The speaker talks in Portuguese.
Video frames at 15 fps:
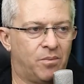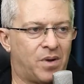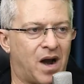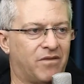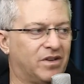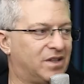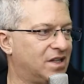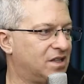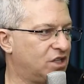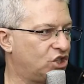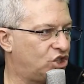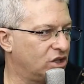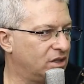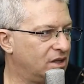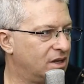Private
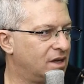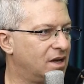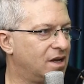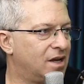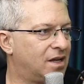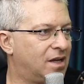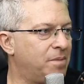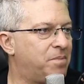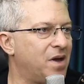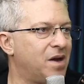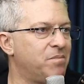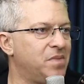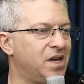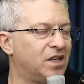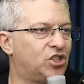Edition, que
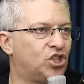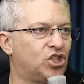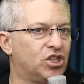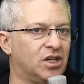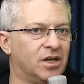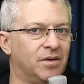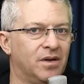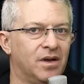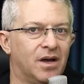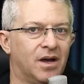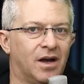permite